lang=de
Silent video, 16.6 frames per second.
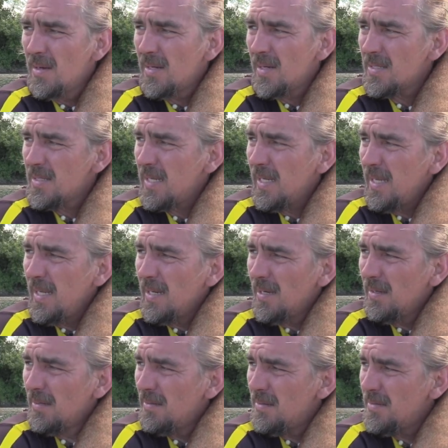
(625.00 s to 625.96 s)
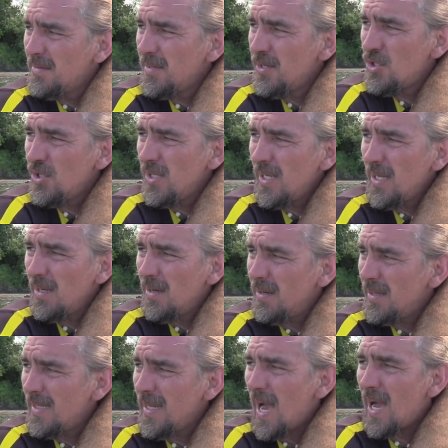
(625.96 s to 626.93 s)
dass hier sich die
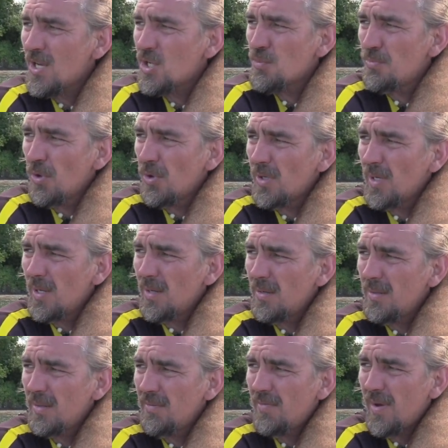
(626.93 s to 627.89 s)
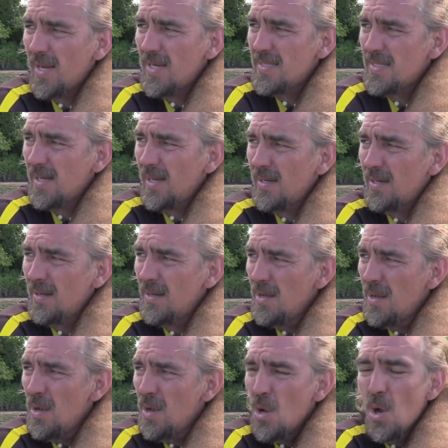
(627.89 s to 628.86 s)
Yachtsportler, die
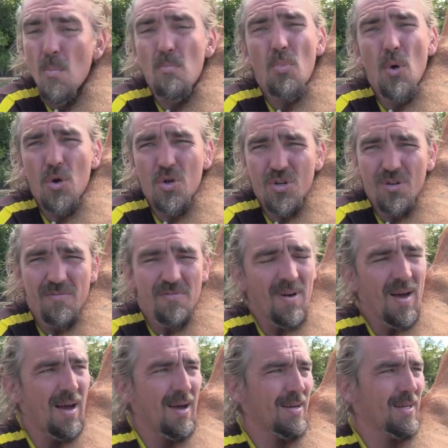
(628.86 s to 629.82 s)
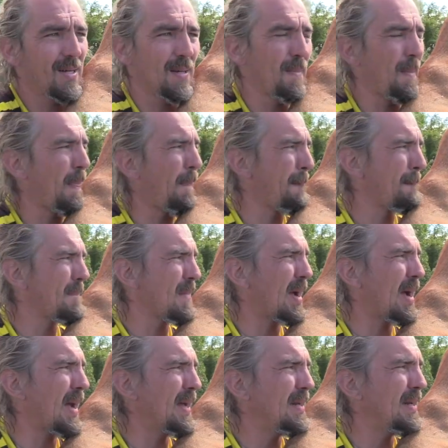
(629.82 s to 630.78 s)
Freizeitbötchenfahrer
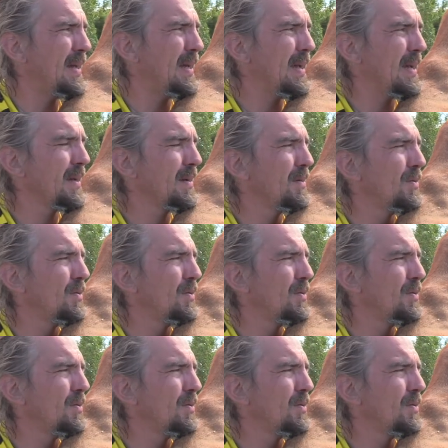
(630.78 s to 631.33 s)
reinlegen